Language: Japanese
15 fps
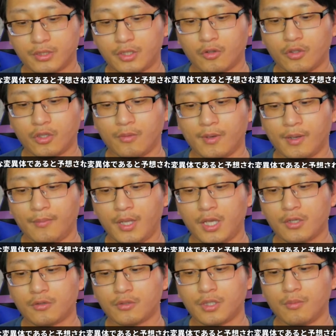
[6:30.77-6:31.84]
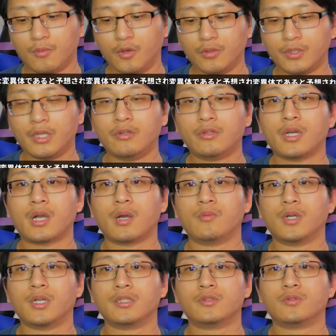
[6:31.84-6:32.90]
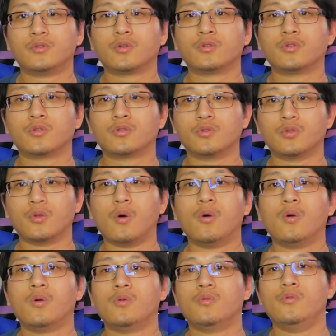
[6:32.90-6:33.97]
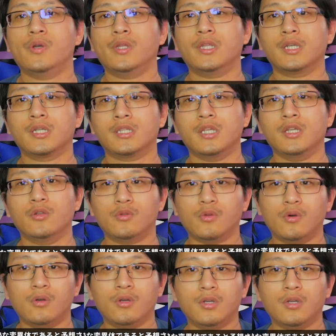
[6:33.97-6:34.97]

ということで、まあ、米国でもデルタ株が続々と増えてきていると